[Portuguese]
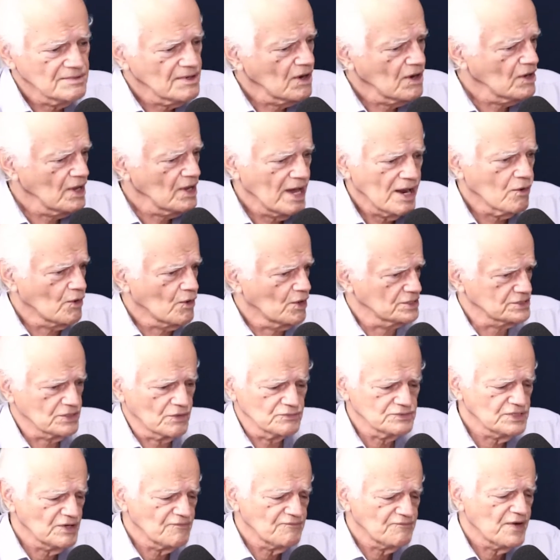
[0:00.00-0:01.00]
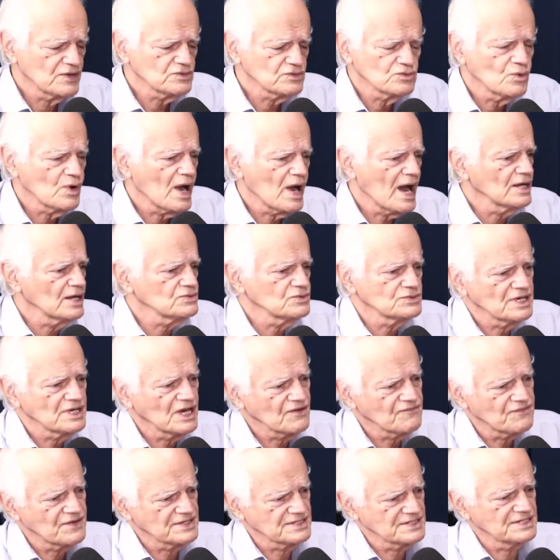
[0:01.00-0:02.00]
É lógico, você faz o rádio, tem que
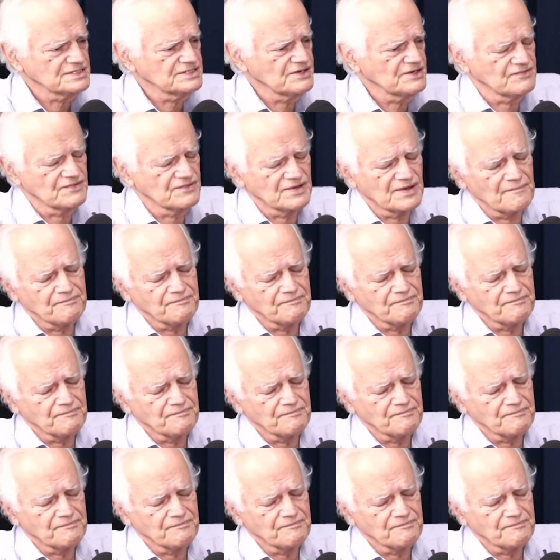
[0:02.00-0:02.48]
fazer a TV.